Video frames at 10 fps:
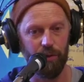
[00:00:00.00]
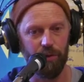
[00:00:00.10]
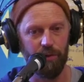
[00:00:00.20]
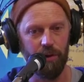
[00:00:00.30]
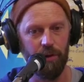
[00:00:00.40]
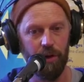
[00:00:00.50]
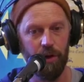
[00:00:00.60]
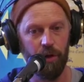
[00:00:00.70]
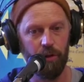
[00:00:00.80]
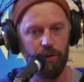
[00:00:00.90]
temps.
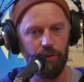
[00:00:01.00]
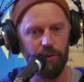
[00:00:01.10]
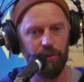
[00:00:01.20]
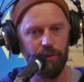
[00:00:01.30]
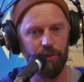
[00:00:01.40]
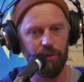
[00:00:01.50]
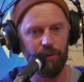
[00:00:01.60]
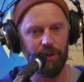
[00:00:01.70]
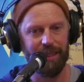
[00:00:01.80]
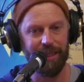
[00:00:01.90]

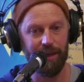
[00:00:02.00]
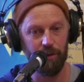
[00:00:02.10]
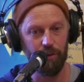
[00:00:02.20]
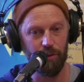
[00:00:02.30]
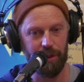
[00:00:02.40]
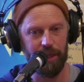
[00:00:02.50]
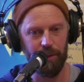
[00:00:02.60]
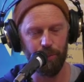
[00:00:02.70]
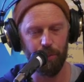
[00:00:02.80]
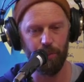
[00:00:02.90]
il y a deux
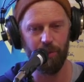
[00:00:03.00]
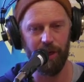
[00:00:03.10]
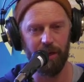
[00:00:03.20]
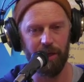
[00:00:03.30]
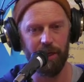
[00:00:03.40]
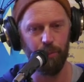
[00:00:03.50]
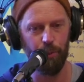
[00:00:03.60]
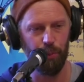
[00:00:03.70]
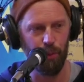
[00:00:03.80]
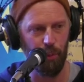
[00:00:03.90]
clips, donc un clip
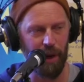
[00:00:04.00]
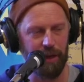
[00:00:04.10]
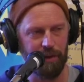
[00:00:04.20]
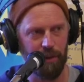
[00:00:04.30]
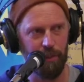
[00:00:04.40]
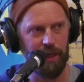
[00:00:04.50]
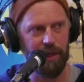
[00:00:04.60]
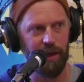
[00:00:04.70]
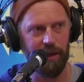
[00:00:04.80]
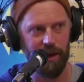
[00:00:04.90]
pour Martin May
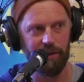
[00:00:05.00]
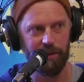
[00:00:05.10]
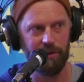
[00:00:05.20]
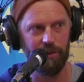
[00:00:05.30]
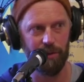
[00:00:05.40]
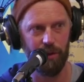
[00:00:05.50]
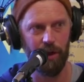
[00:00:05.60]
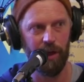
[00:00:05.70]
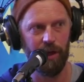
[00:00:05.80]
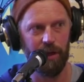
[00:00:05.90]
qui est un artiste
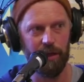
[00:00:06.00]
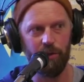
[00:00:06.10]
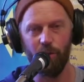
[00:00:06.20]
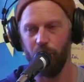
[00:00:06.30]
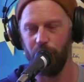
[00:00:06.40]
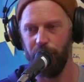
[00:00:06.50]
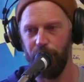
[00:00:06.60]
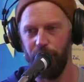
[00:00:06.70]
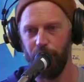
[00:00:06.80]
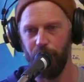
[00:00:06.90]
électro
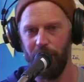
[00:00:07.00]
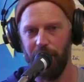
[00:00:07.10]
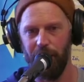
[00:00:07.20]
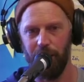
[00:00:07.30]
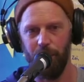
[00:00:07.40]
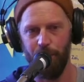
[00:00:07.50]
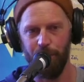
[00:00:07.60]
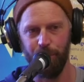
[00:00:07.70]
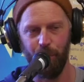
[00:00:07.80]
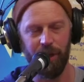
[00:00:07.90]

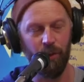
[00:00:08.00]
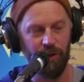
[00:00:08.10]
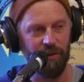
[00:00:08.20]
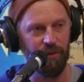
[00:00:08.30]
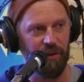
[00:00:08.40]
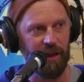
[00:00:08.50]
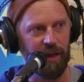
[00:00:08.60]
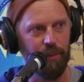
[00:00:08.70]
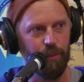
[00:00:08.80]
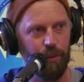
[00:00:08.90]
pour qui on avait fait un clip